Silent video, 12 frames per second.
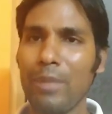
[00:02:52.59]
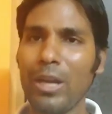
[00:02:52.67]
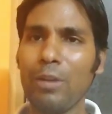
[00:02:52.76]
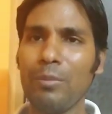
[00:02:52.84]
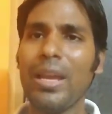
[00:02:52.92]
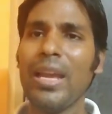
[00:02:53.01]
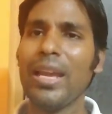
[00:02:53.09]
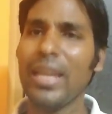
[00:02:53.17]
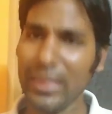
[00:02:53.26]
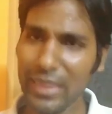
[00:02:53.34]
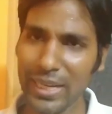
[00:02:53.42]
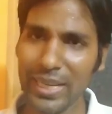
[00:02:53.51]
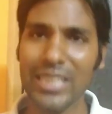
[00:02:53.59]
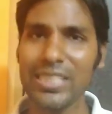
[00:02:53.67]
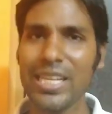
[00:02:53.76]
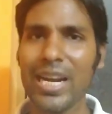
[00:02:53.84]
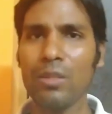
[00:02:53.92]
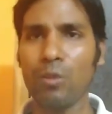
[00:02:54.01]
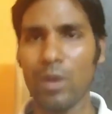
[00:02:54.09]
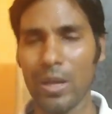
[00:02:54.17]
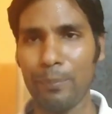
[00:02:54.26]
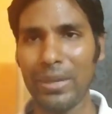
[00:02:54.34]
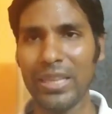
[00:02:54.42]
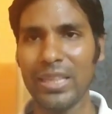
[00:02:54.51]
மேலும் இந்த நிகழ்ச்சியானது
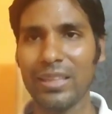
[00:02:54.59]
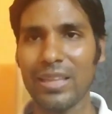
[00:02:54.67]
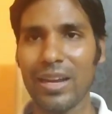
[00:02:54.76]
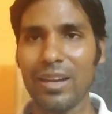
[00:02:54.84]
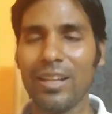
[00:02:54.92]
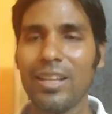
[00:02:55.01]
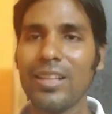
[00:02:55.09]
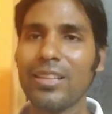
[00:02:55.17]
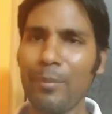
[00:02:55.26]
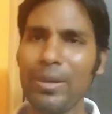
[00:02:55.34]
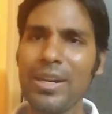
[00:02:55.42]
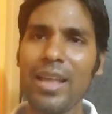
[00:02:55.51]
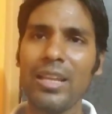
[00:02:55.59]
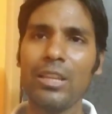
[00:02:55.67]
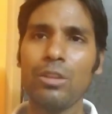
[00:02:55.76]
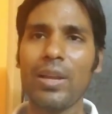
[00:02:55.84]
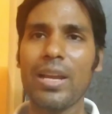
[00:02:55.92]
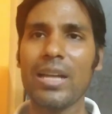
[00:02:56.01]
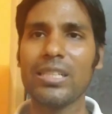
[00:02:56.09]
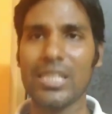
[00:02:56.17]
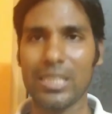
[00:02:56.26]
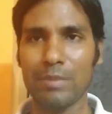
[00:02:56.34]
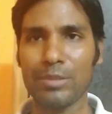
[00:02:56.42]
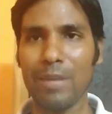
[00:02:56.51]
உங்களுக்கு பிடித்திருந்தால் தமிழ் காதலன்
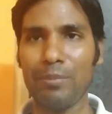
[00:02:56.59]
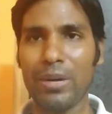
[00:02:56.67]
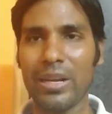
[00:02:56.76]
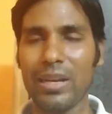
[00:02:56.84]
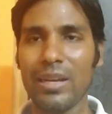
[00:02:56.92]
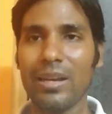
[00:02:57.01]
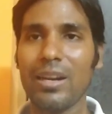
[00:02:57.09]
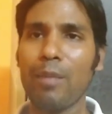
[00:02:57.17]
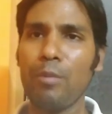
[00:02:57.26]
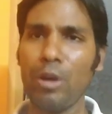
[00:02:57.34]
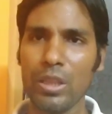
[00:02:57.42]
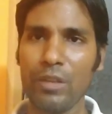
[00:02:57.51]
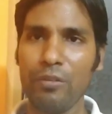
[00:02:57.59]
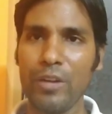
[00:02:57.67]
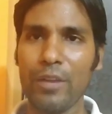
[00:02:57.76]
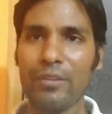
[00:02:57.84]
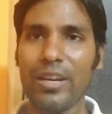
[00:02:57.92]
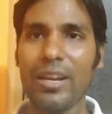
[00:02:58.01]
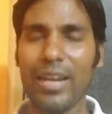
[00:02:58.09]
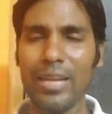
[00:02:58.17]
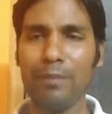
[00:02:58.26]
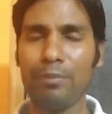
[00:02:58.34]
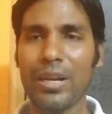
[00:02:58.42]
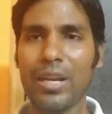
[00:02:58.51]
தொலைக்காட்சியை சப்ஸ்கிரைப் பண்ணுங்க நம்மளோட இந்த வீடியோவை
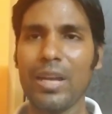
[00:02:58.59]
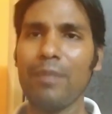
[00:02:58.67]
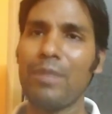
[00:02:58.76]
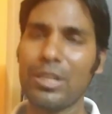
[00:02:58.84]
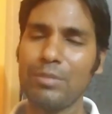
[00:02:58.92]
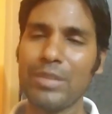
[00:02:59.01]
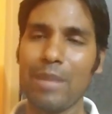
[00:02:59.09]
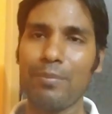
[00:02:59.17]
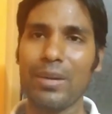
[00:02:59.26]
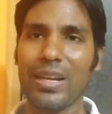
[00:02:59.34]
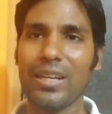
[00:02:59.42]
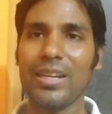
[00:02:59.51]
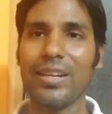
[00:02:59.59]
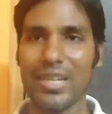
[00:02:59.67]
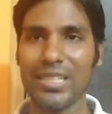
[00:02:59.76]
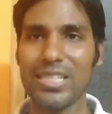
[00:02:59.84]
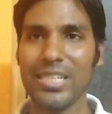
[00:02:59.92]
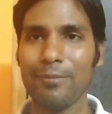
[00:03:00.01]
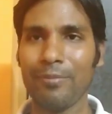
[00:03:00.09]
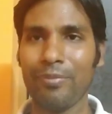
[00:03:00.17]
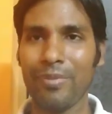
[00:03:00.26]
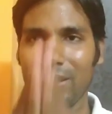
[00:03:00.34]
லைக் பண்ணுங்க மற்றும் ஷேர் பண்ணுங்க நன்றி